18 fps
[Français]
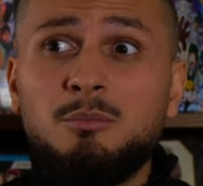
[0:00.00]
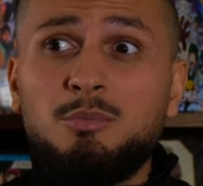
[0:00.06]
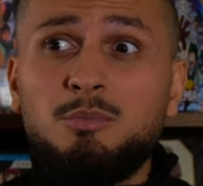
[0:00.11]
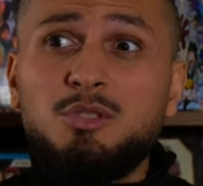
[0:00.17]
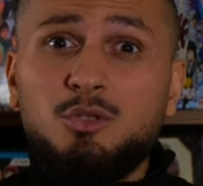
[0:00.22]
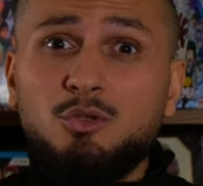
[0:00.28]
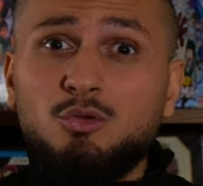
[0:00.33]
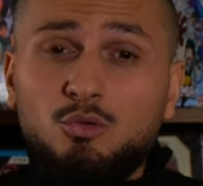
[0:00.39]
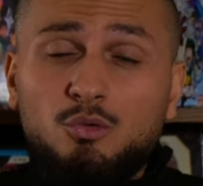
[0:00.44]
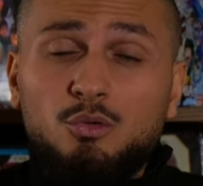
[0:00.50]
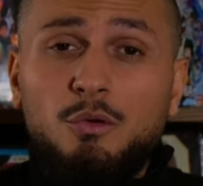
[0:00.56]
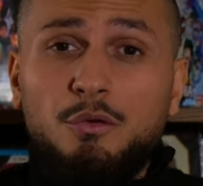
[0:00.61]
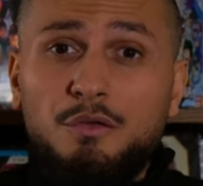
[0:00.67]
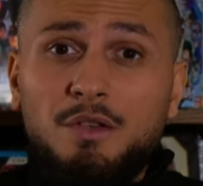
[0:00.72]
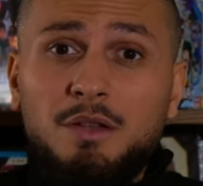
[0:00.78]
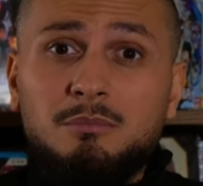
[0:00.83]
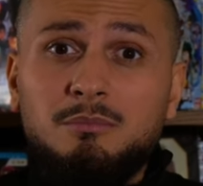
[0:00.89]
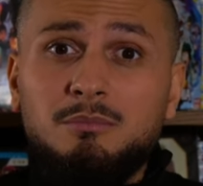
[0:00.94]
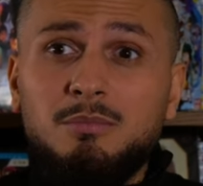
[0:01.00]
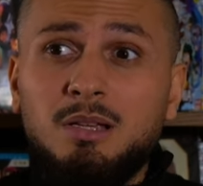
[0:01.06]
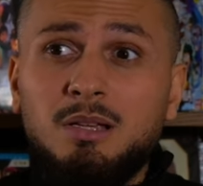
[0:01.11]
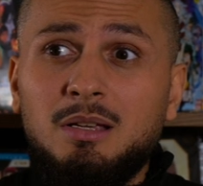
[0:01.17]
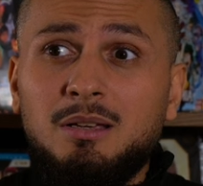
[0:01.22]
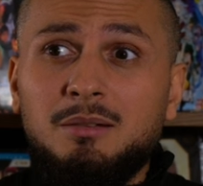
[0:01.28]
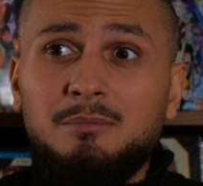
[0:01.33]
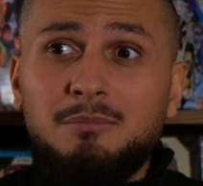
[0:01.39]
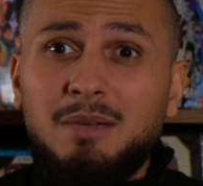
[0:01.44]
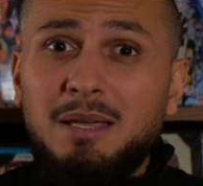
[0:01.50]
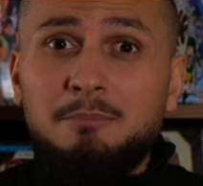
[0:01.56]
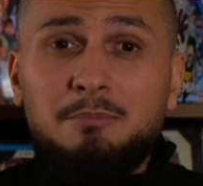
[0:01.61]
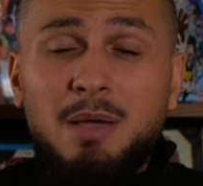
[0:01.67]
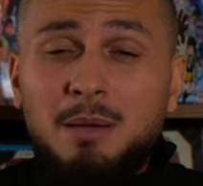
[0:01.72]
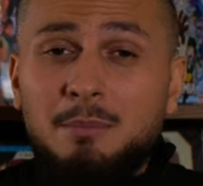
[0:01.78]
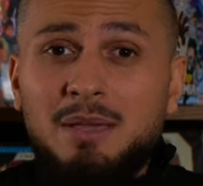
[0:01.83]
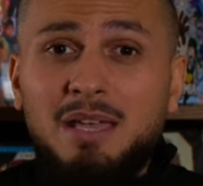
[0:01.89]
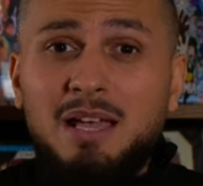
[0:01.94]
Puisque tout le film, bah, il
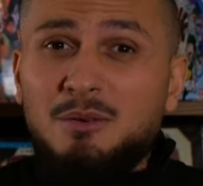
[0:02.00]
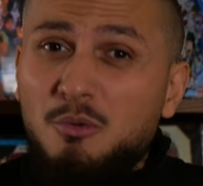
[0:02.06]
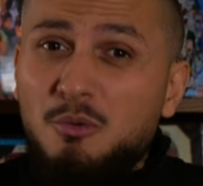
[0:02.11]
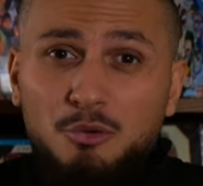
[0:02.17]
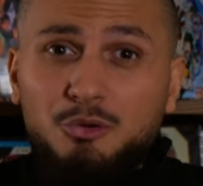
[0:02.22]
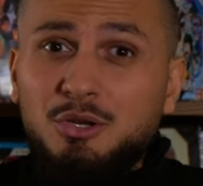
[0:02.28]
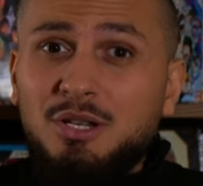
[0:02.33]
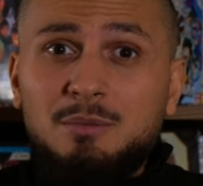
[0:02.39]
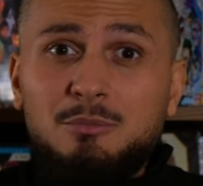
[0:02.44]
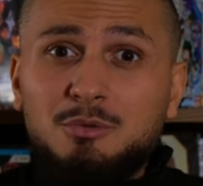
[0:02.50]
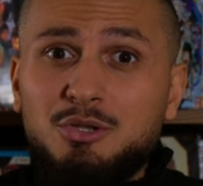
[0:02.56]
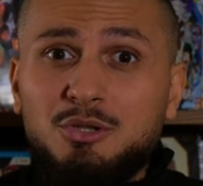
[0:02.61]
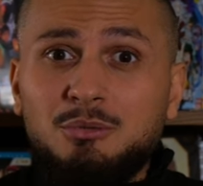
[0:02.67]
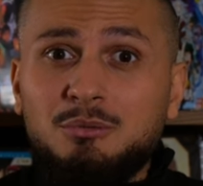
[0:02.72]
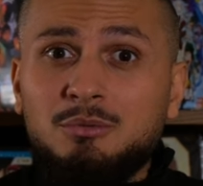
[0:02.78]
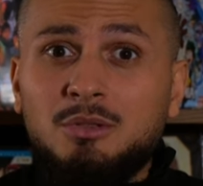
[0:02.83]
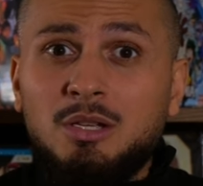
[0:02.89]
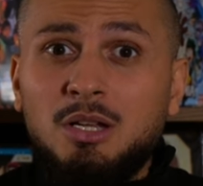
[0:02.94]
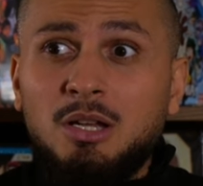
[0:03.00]
permet aucune émotion.